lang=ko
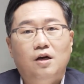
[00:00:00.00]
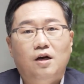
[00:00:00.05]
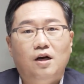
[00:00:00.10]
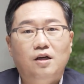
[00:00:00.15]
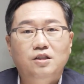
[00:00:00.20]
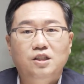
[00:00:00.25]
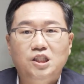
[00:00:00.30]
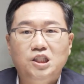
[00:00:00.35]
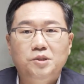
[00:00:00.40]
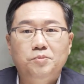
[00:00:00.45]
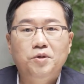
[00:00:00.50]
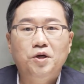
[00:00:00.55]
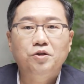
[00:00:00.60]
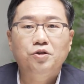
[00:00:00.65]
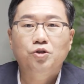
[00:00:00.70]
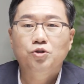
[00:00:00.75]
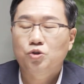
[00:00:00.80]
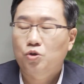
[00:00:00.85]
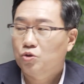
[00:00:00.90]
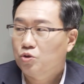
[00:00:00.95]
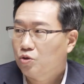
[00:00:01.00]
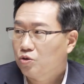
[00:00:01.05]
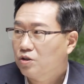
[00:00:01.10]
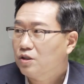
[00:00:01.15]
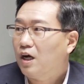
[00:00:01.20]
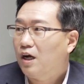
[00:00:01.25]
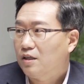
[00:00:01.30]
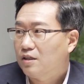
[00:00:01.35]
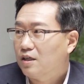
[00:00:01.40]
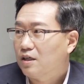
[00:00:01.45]
한십여년
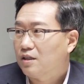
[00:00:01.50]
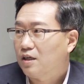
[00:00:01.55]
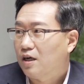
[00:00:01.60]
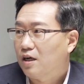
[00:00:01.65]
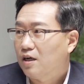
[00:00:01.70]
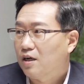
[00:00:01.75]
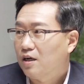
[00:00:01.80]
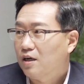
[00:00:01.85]
정도는 가능하다.